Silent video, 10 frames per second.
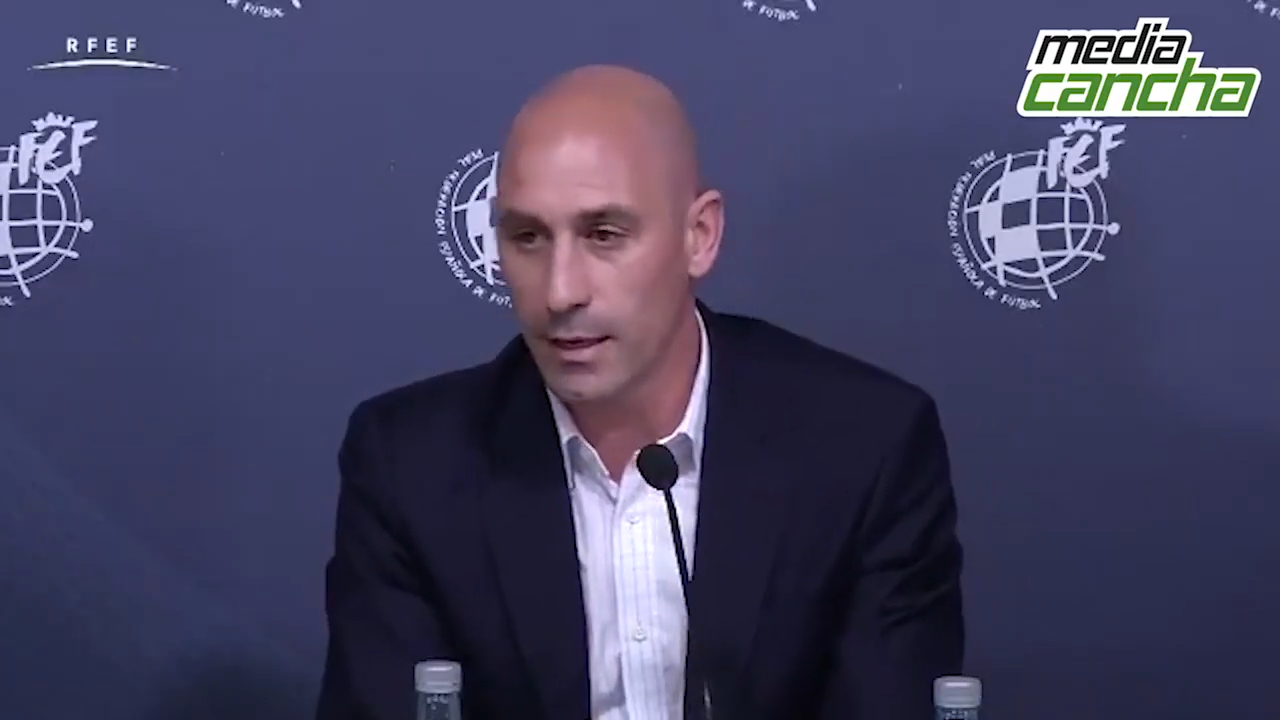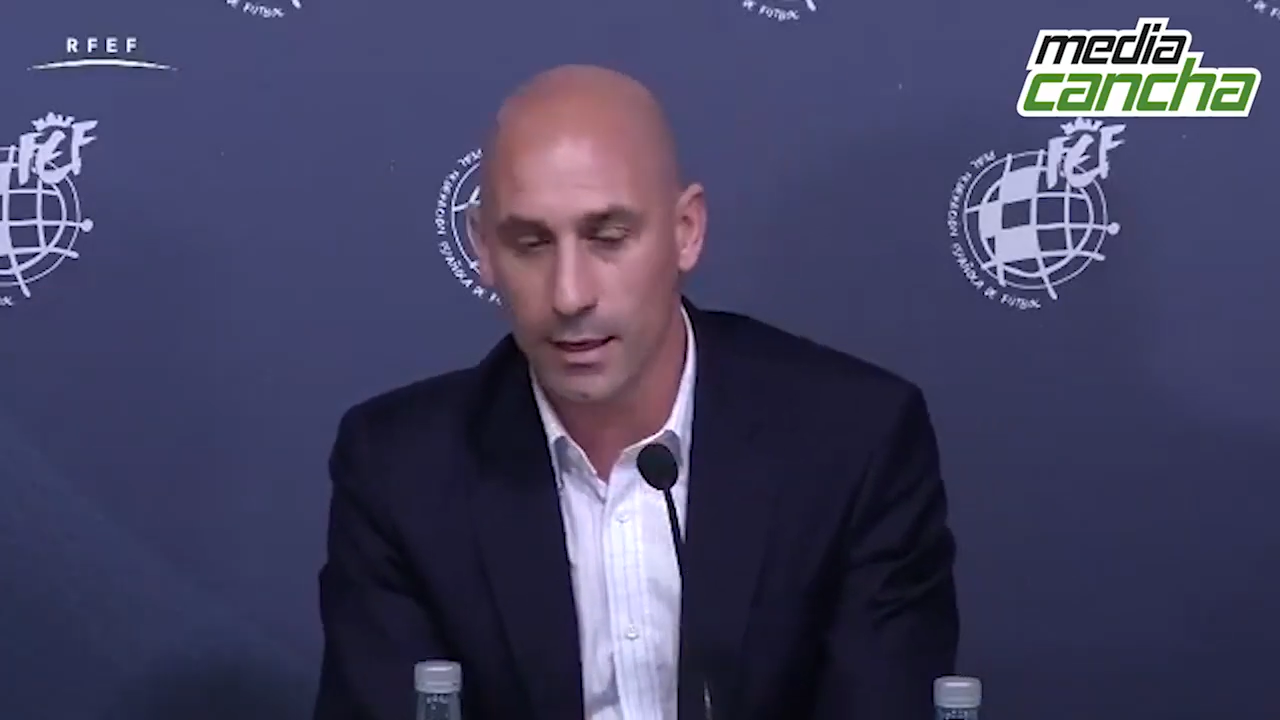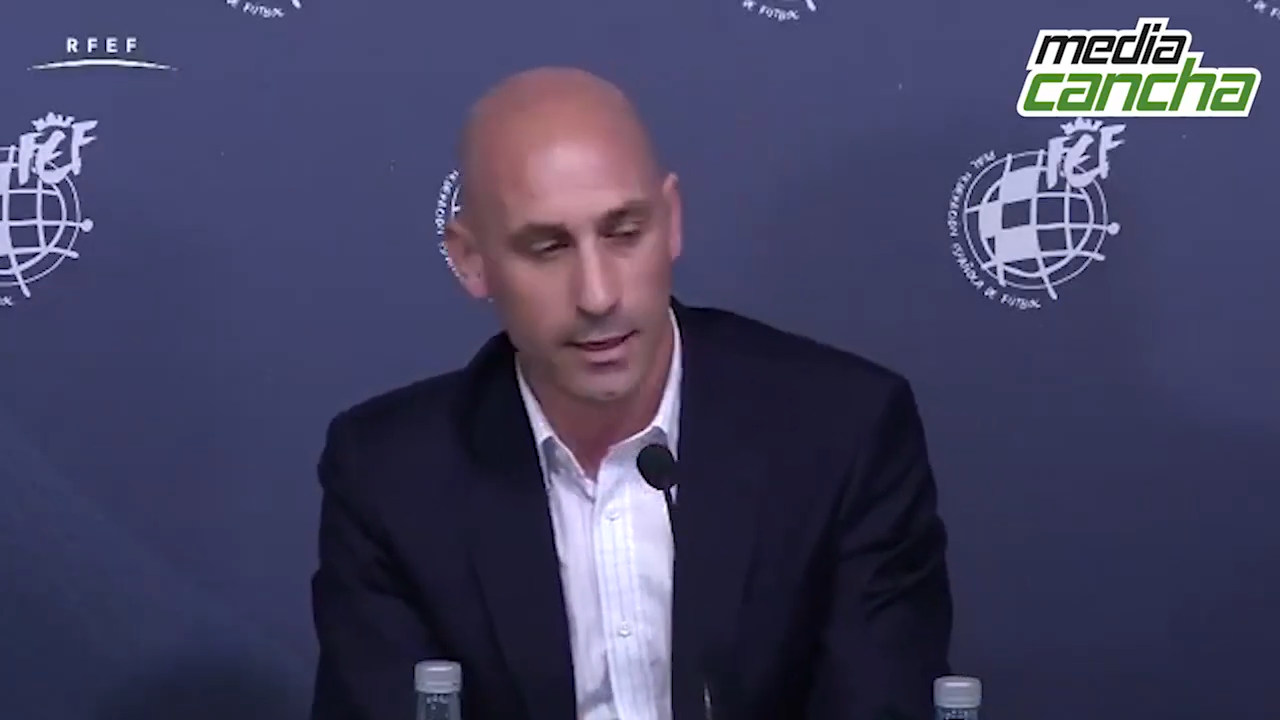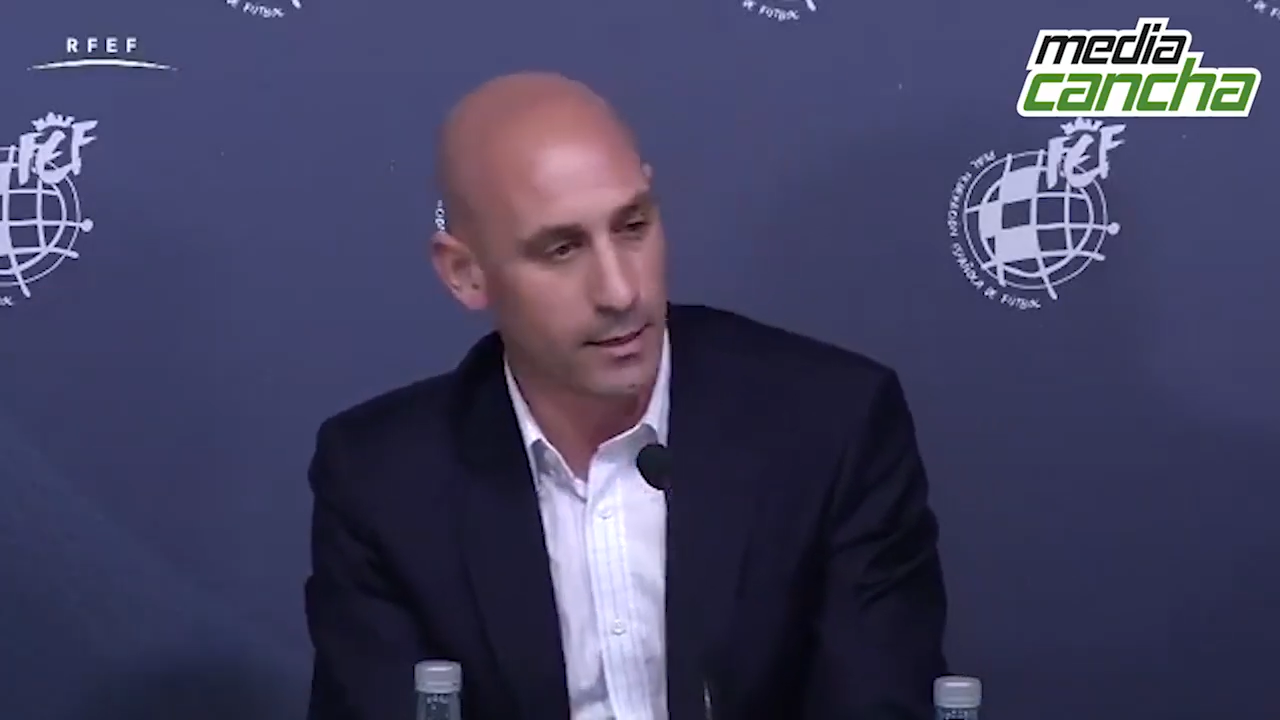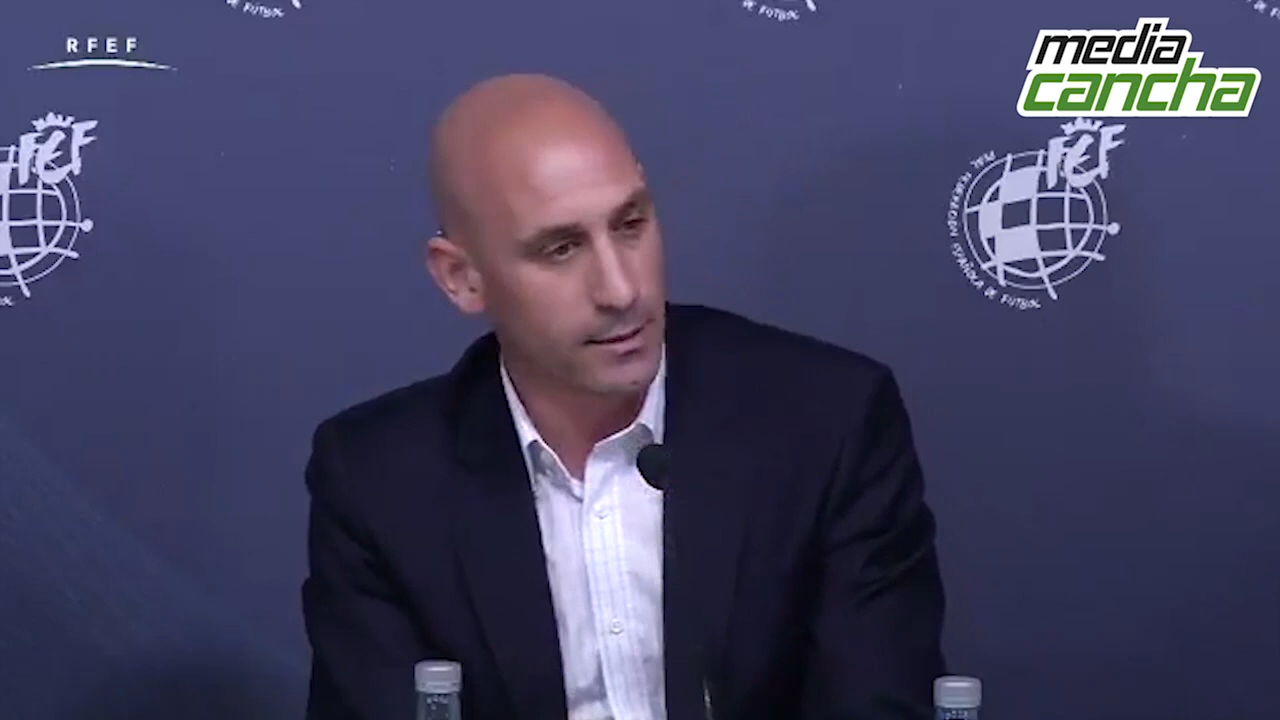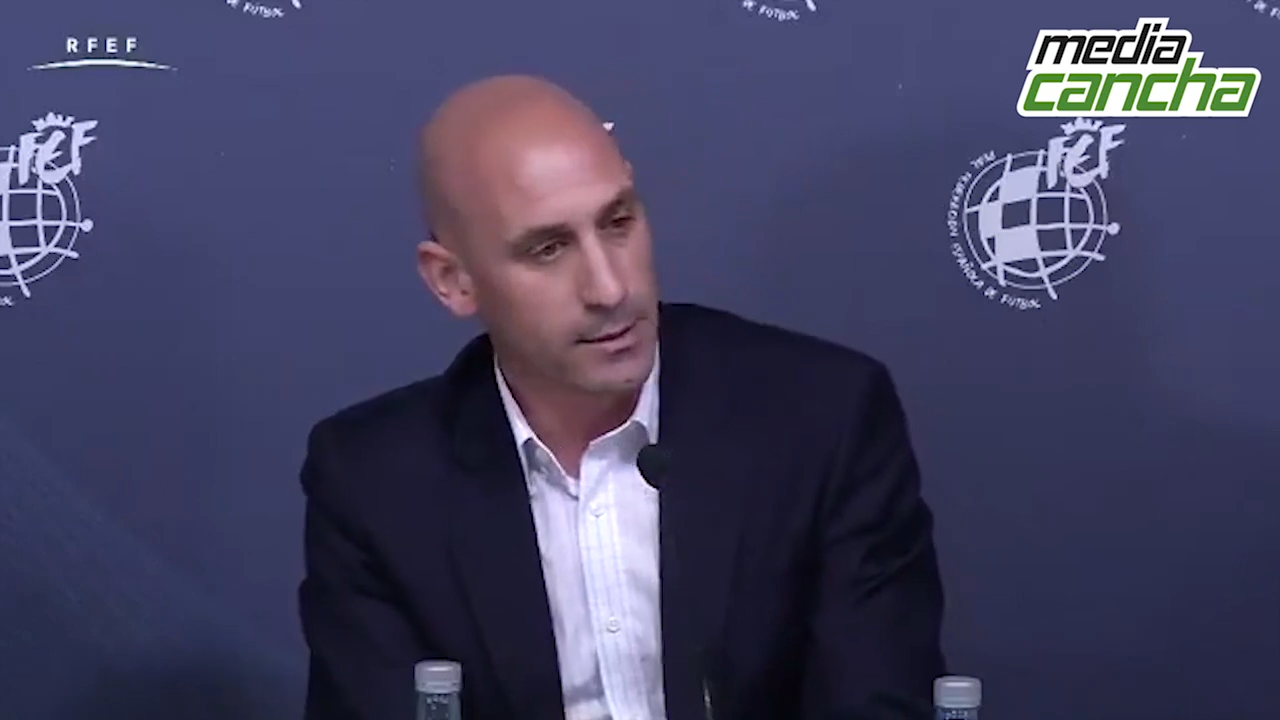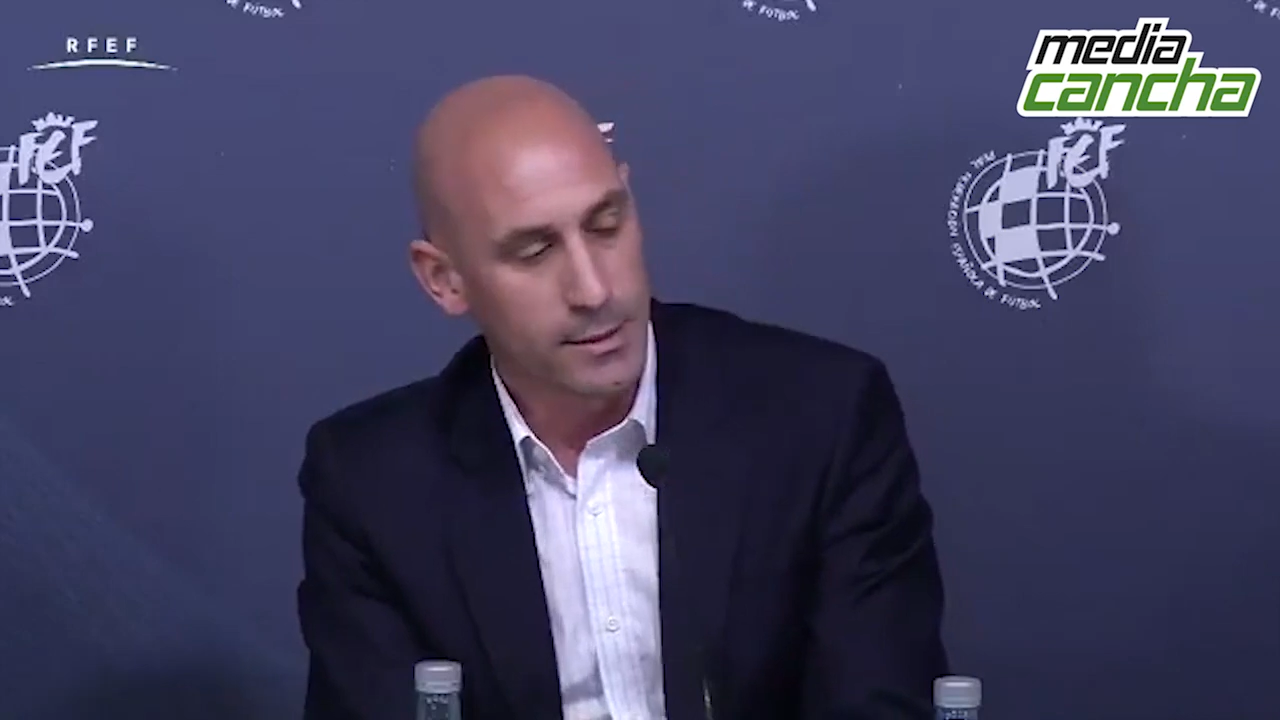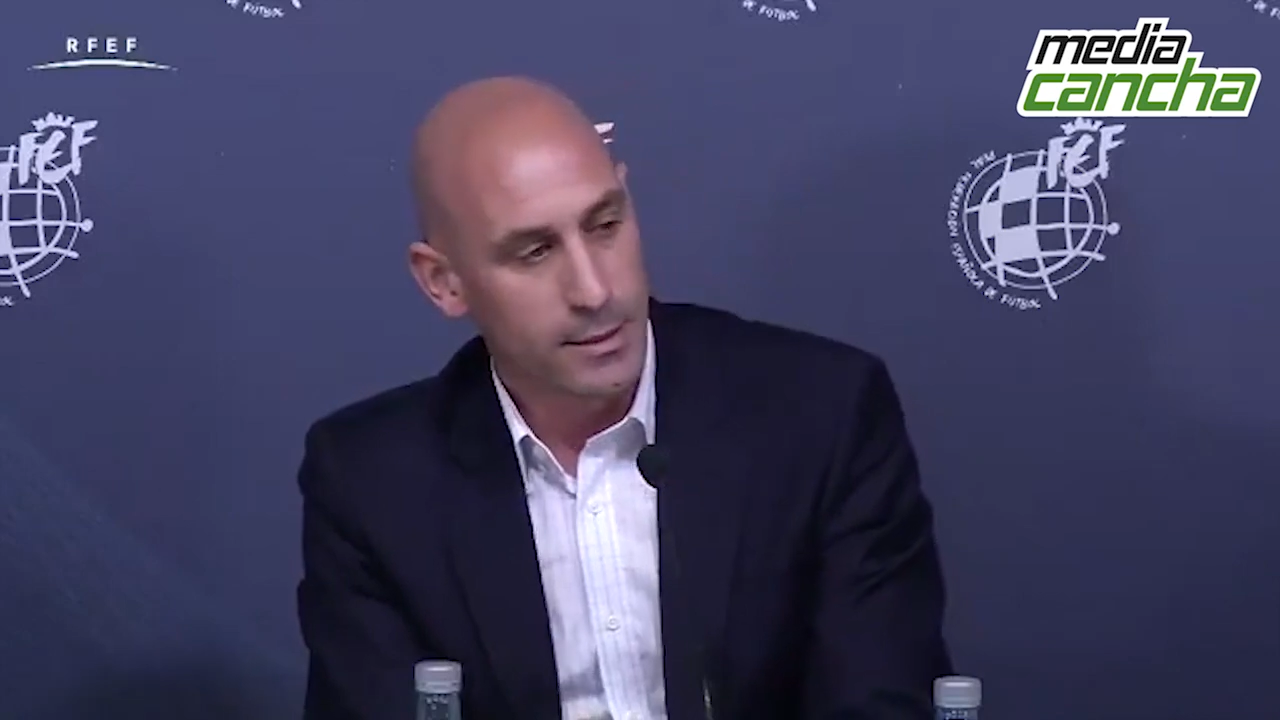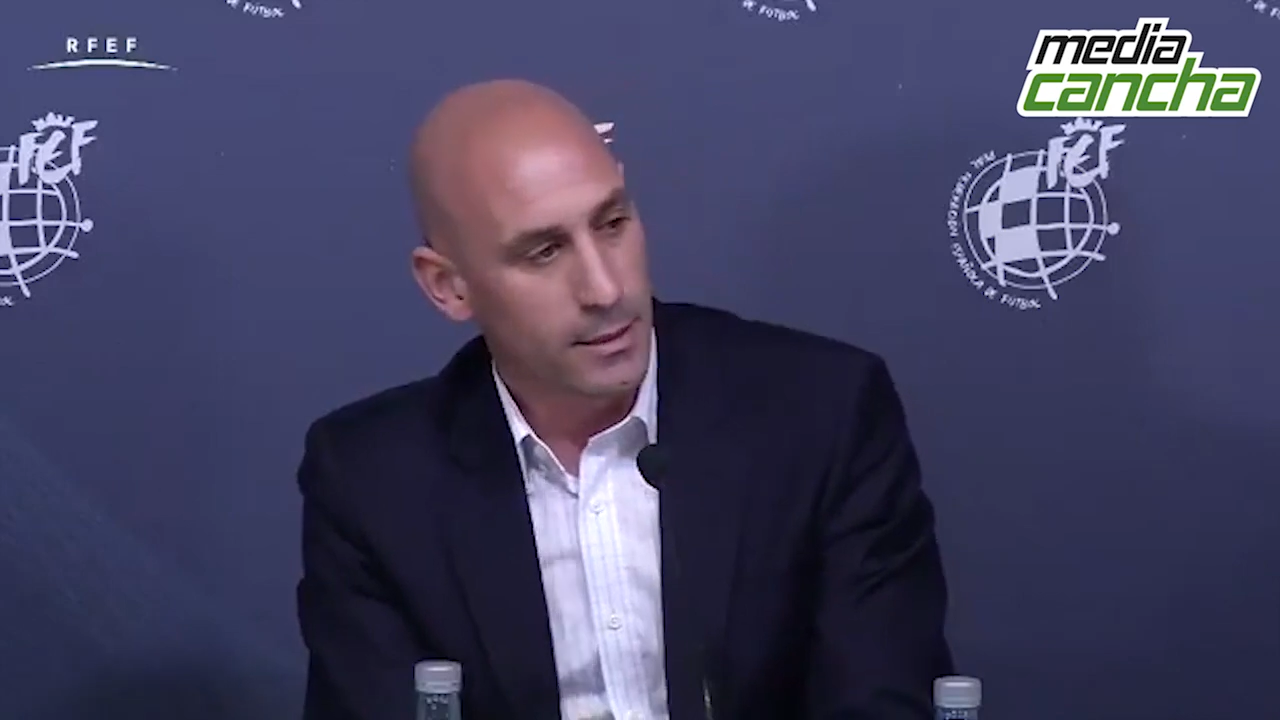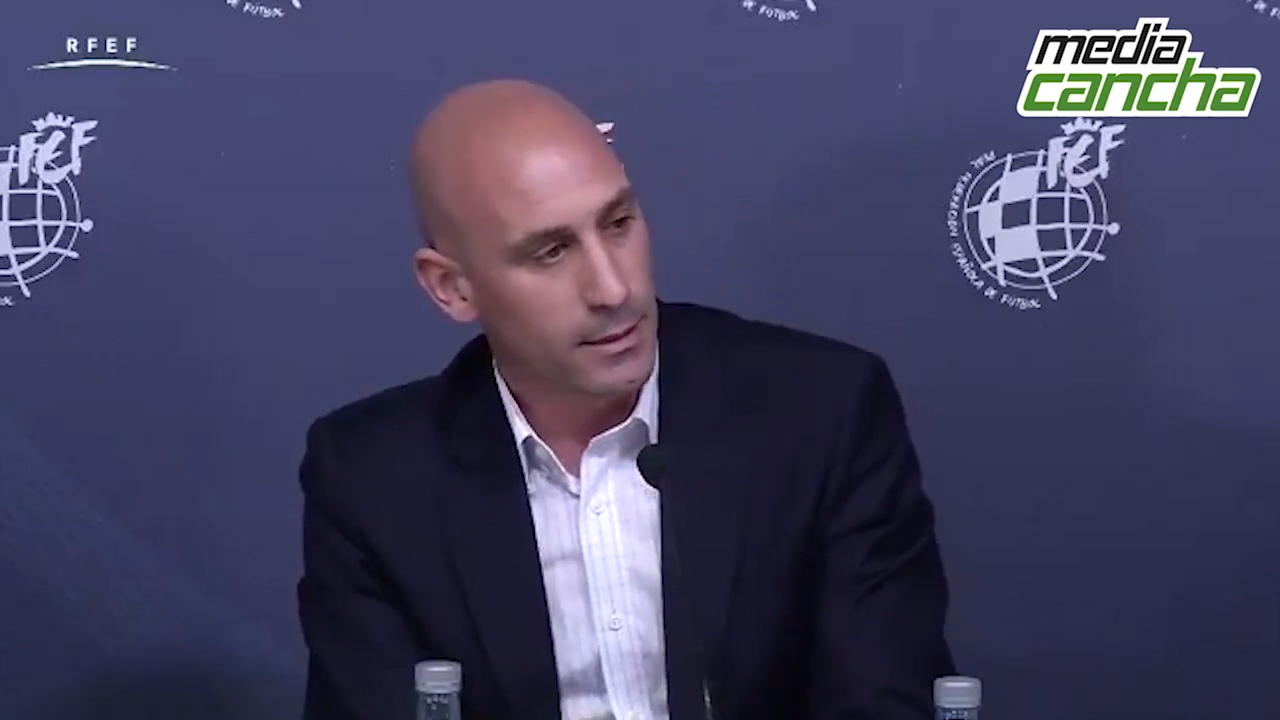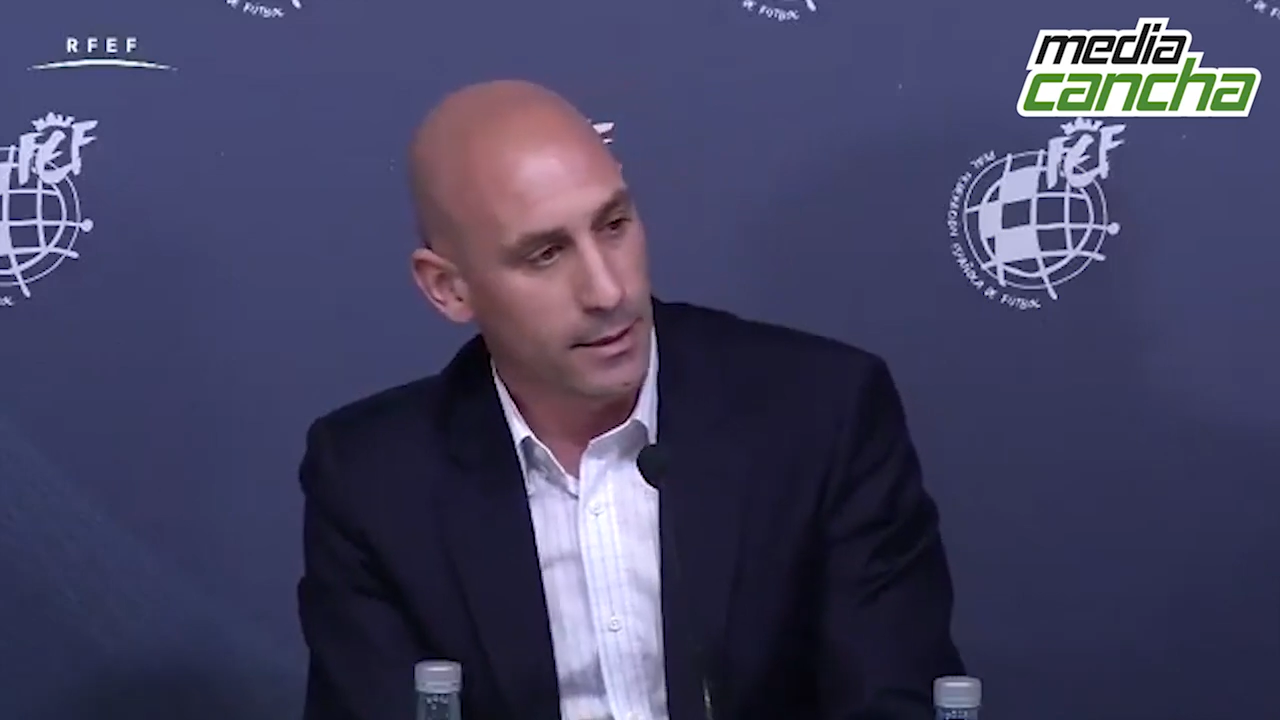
No nos cansaremos